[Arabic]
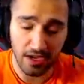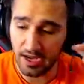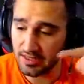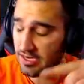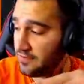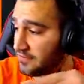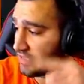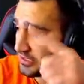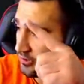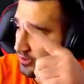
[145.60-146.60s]
باقي عندي
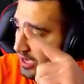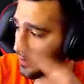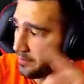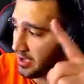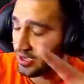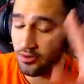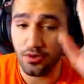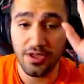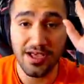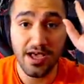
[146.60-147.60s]
للافطار صدقوني يا حبايب باقي
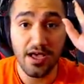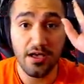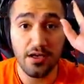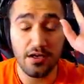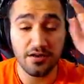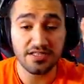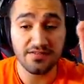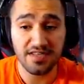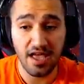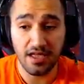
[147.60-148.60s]
له آه
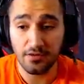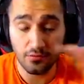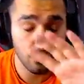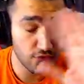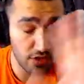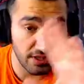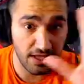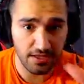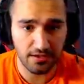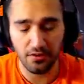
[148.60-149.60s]
نصف ساعه وشوي
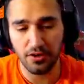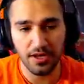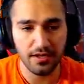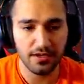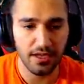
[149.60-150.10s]
دايخ اوكي